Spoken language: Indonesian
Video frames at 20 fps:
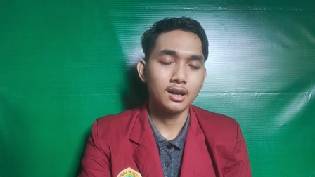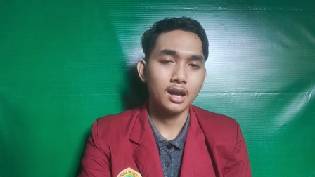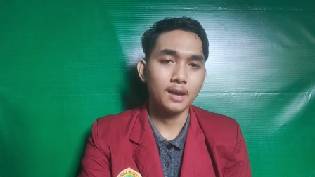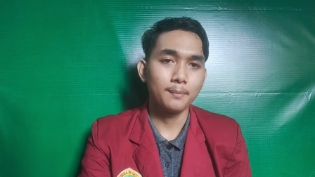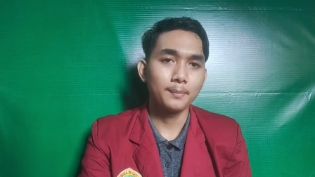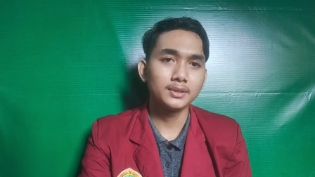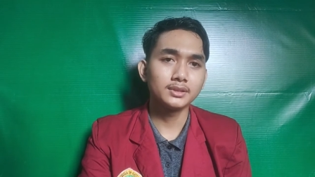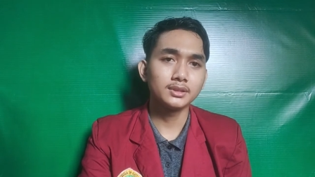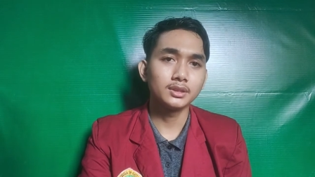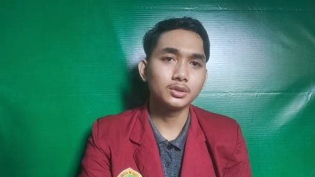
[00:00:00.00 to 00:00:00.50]

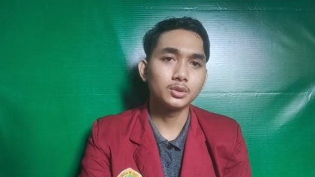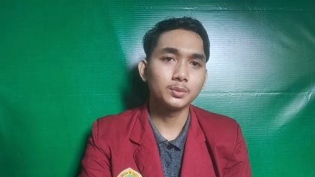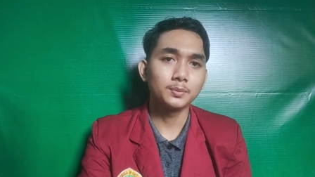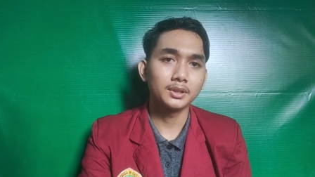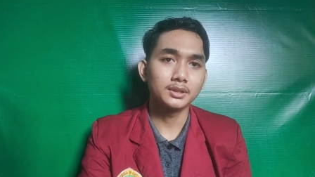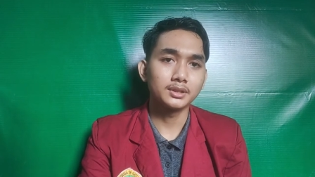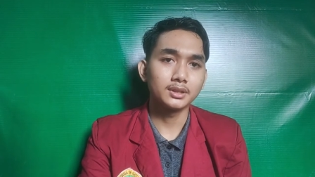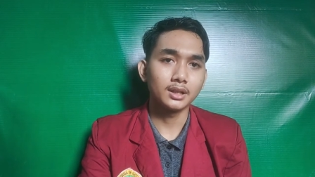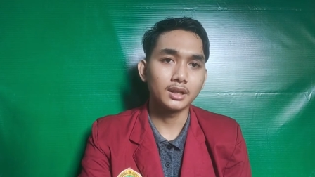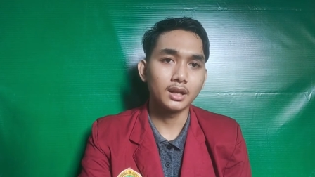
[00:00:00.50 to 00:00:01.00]
Apa sih itu
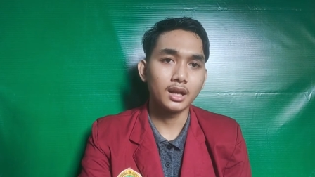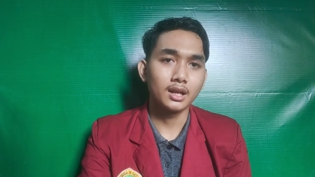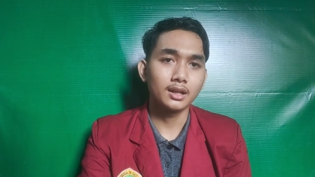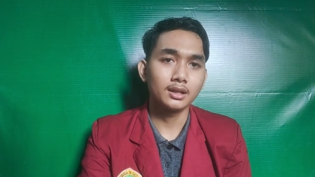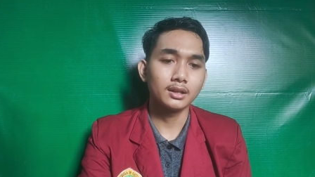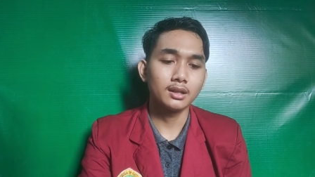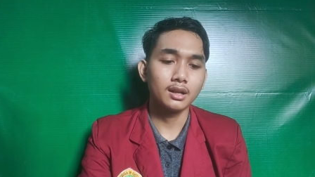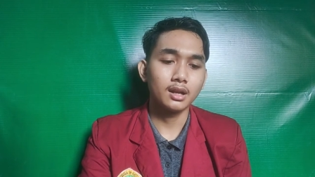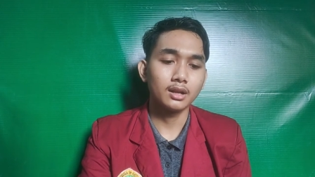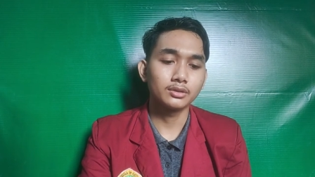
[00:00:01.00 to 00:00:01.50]

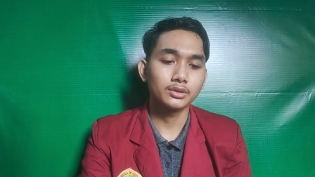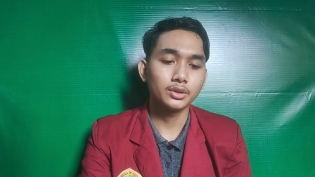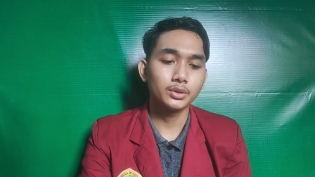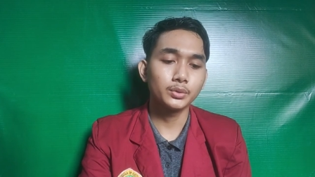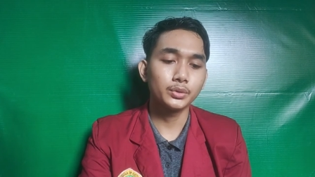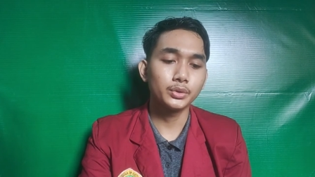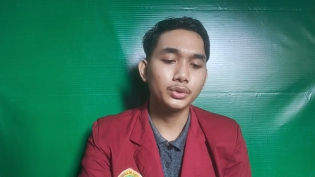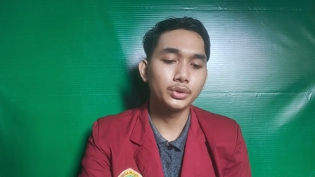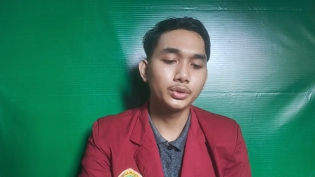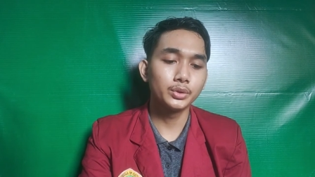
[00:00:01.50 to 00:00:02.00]
perencanaan
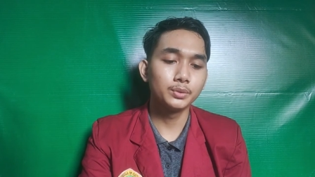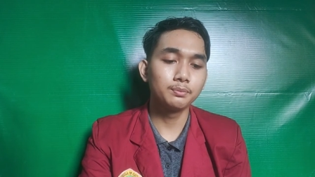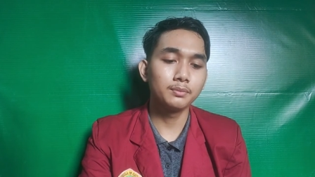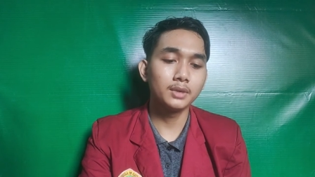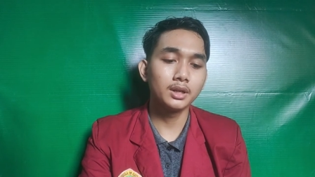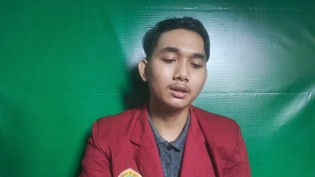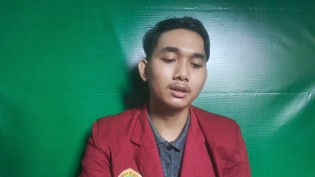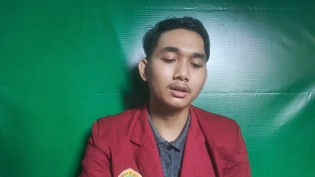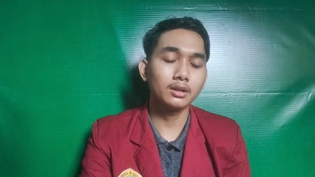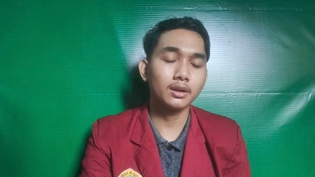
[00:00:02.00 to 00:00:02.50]
atau
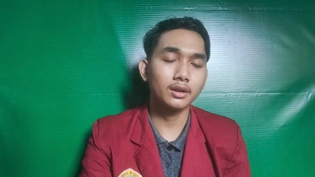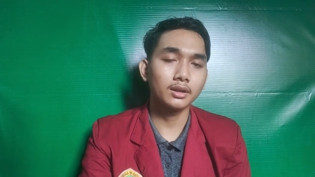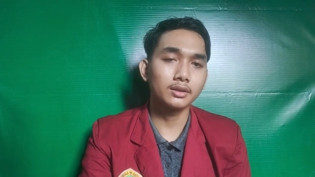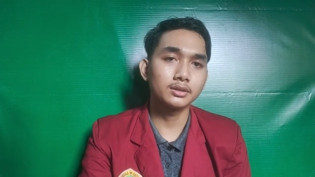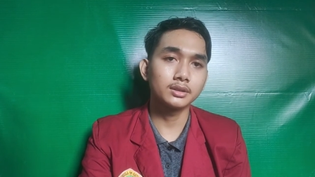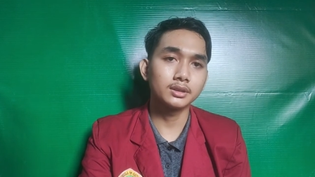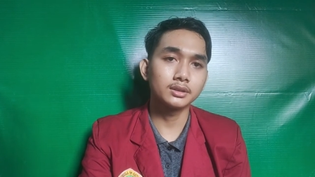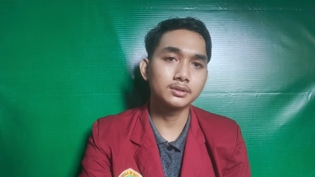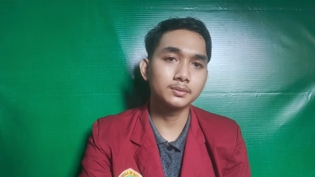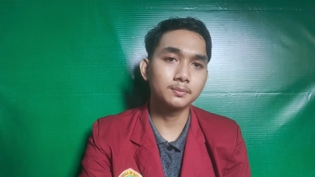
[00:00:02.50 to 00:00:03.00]
human
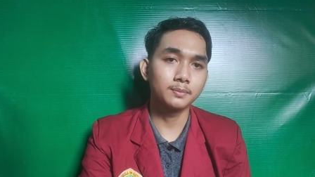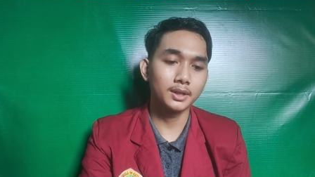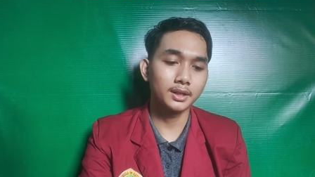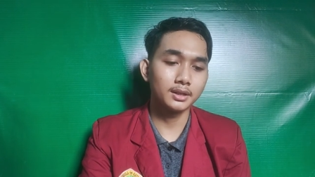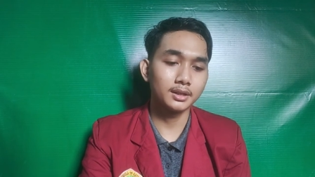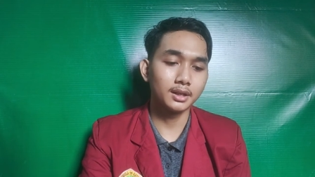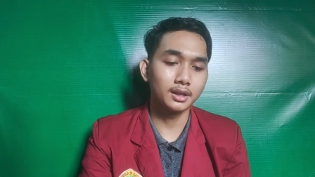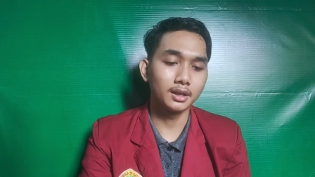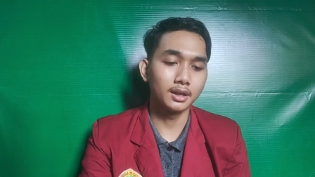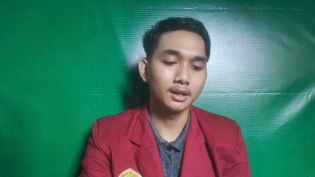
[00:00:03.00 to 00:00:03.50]
resource
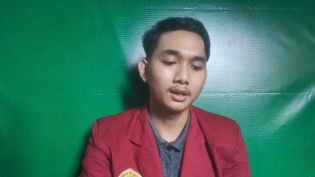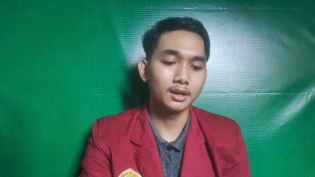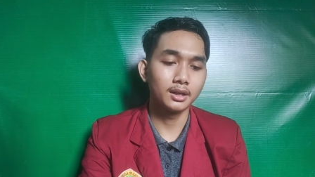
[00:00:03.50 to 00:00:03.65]
planning?